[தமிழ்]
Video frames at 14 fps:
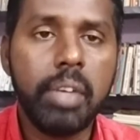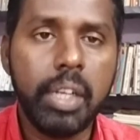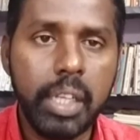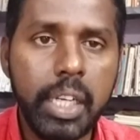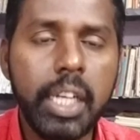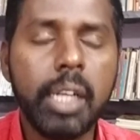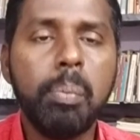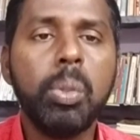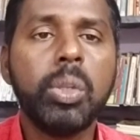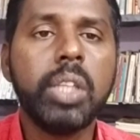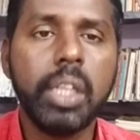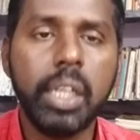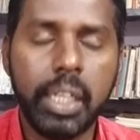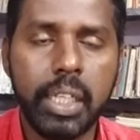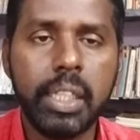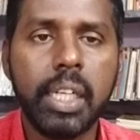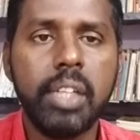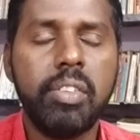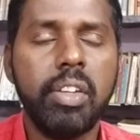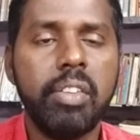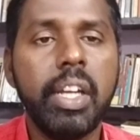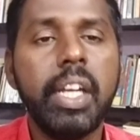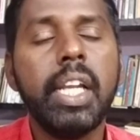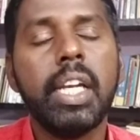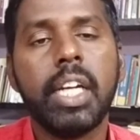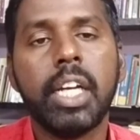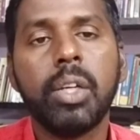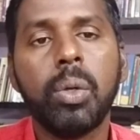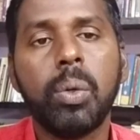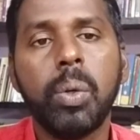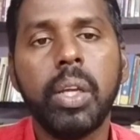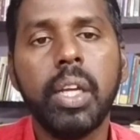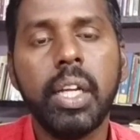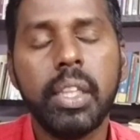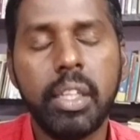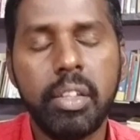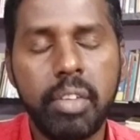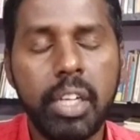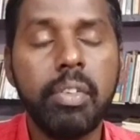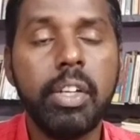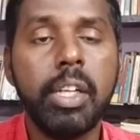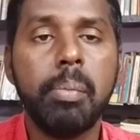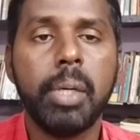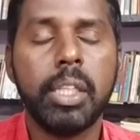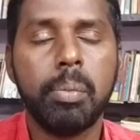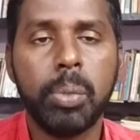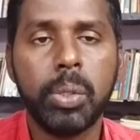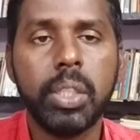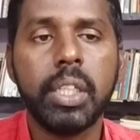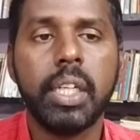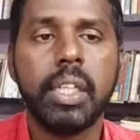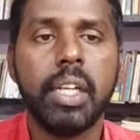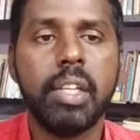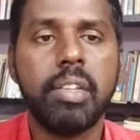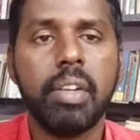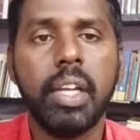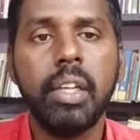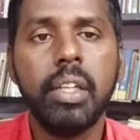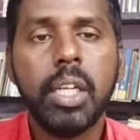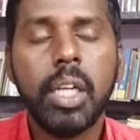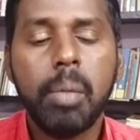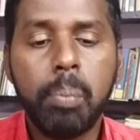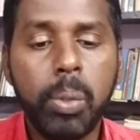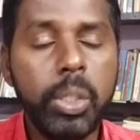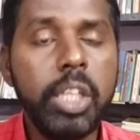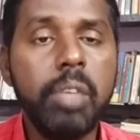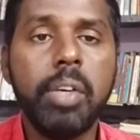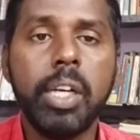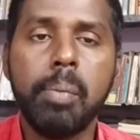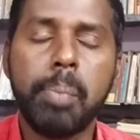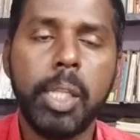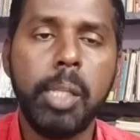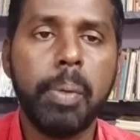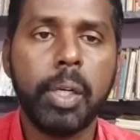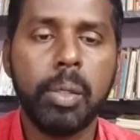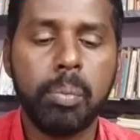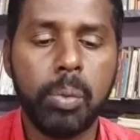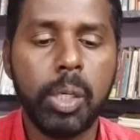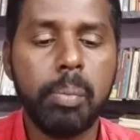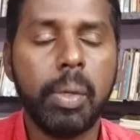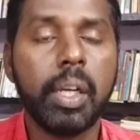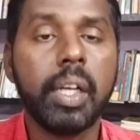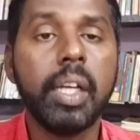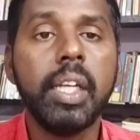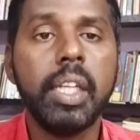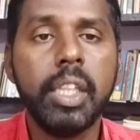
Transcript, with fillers: வருகின்ற புத்தக கண்காட்சி சென்னையில் நடக்கக்கூடிய அந்த ஜனவரி மாத புத்தக கண்காட்சியில் போதிவனம் பதிப்பகம் மூலமாக